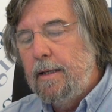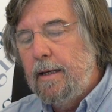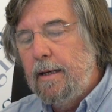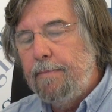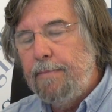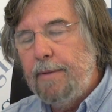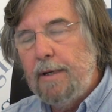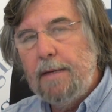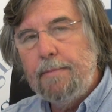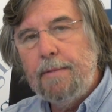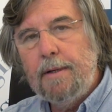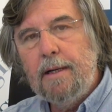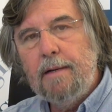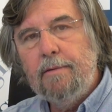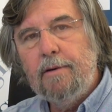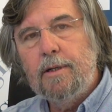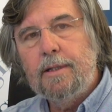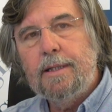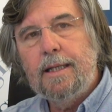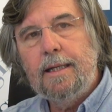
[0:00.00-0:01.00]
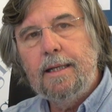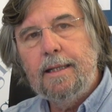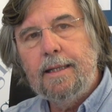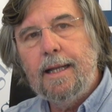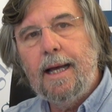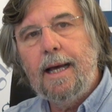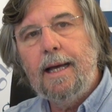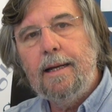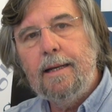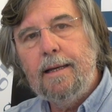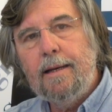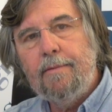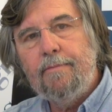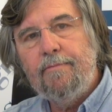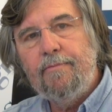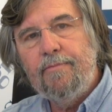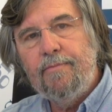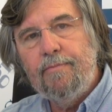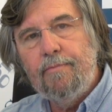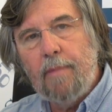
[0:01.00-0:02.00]
e per la prima volta in Italia
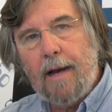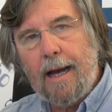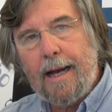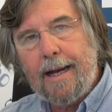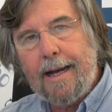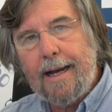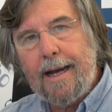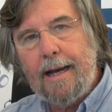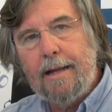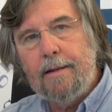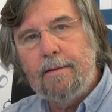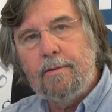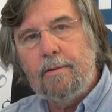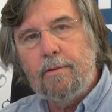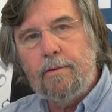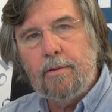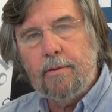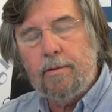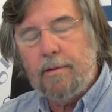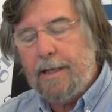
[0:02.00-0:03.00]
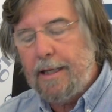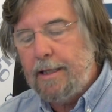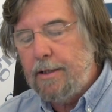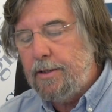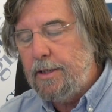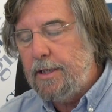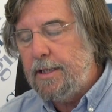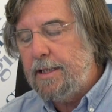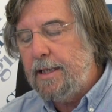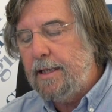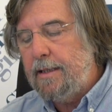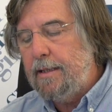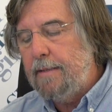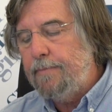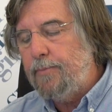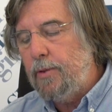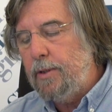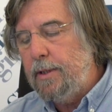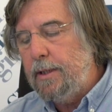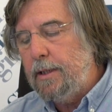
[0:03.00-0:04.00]
accanto al G7
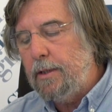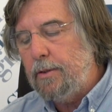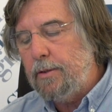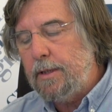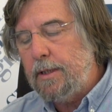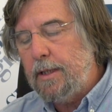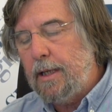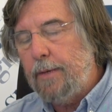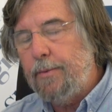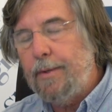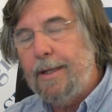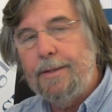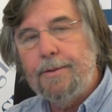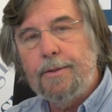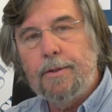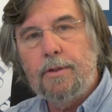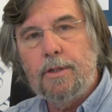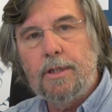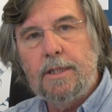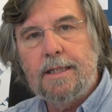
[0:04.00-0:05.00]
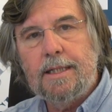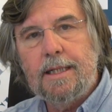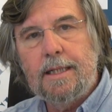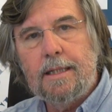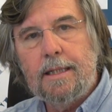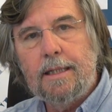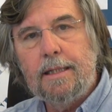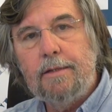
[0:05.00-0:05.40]
politico ci sarà un altro G7,